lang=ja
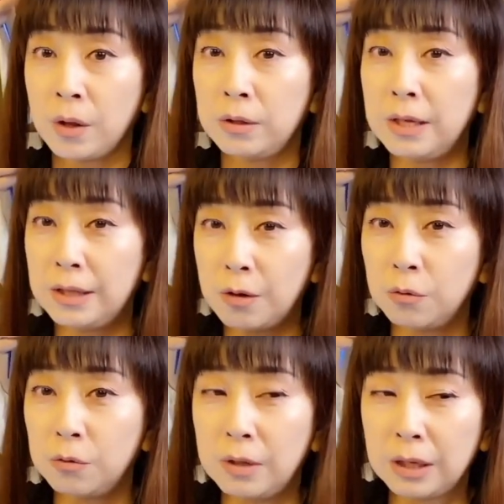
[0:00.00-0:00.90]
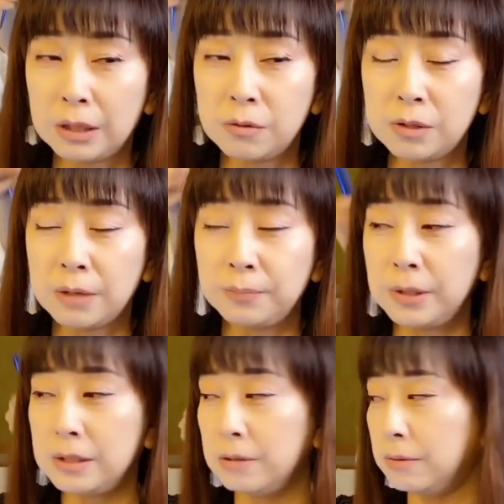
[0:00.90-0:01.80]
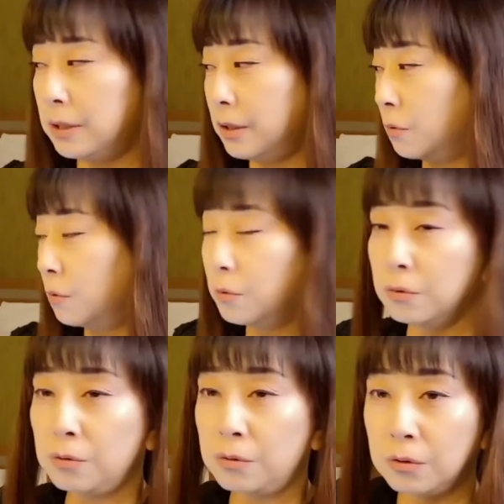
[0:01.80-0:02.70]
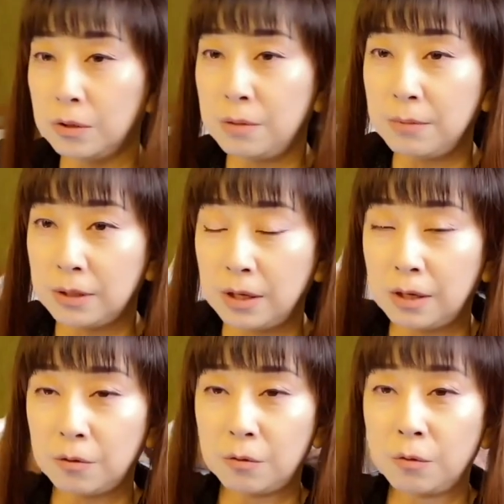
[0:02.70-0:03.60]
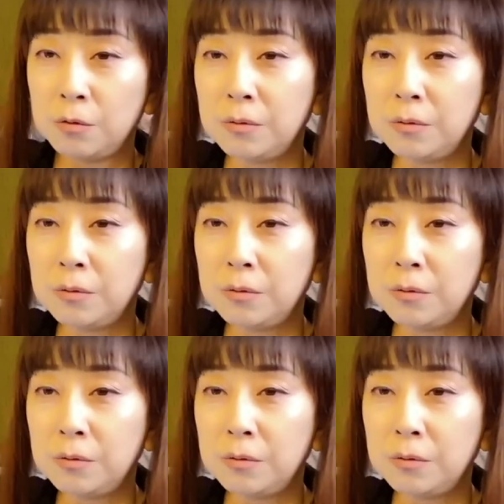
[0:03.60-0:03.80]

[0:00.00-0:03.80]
でねこの中野サンプラザはねここの今ねこの